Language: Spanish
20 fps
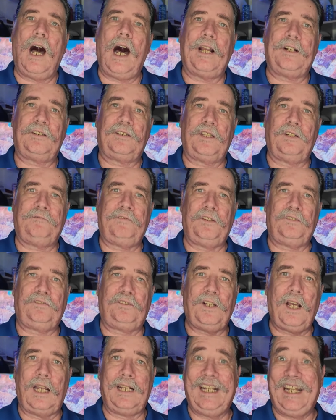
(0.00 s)

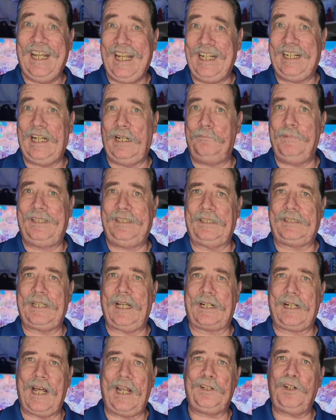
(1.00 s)
artificial en el
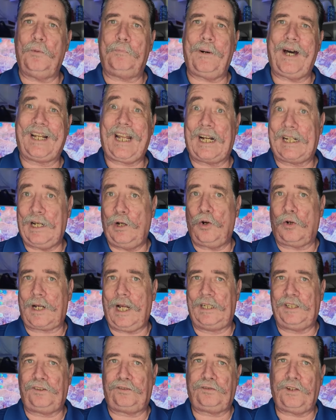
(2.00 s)
Mediterráneo para
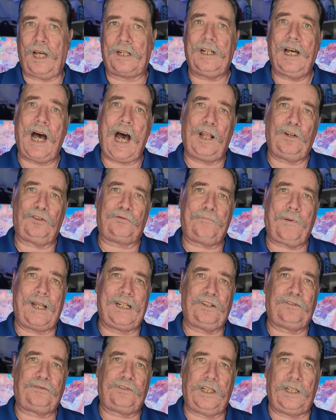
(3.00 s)
relocalizar a los
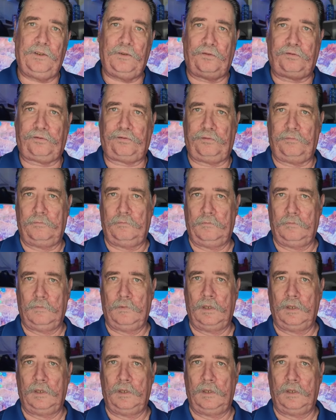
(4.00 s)
palestinos.